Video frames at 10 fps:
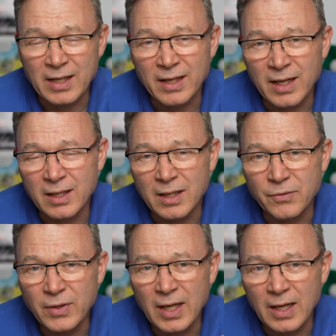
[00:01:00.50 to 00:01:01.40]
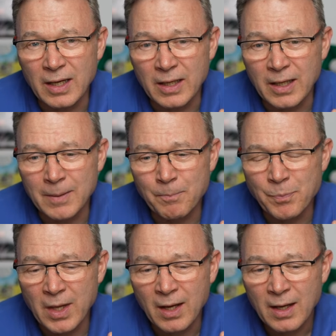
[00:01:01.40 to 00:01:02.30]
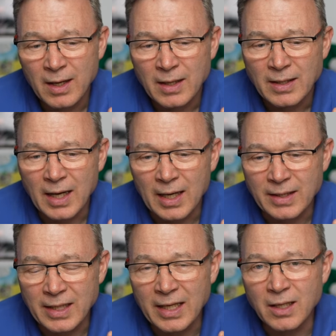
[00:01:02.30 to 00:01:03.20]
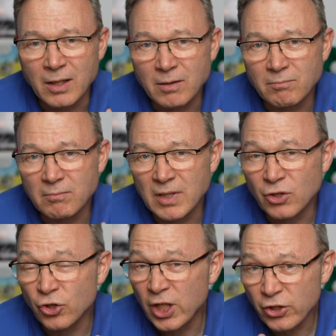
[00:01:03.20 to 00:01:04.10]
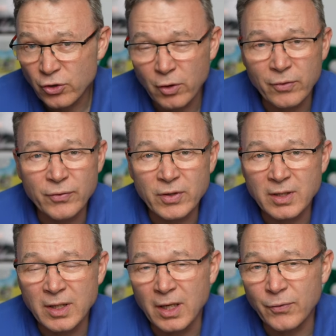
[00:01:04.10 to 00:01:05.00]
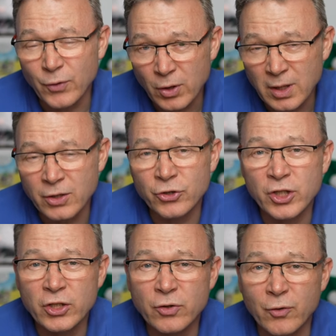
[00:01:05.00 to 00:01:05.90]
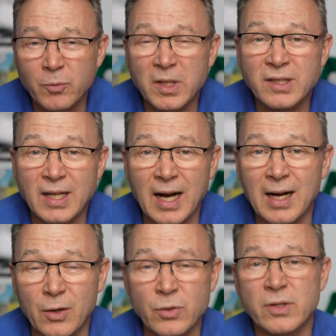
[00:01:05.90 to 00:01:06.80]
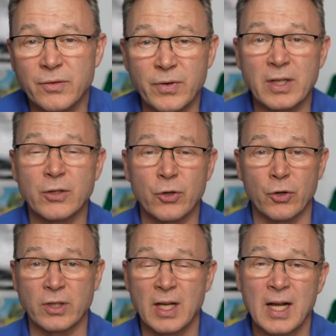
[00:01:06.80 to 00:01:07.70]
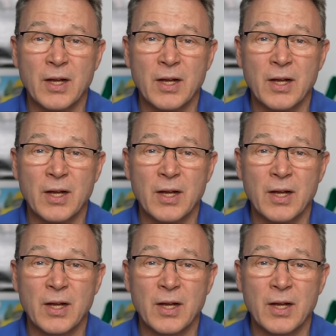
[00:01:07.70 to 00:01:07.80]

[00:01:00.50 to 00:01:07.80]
erklären, wie ihr eben ja, den Stickstoff, den erforderlichen Stickstoff übers Jahr auswählen könnt,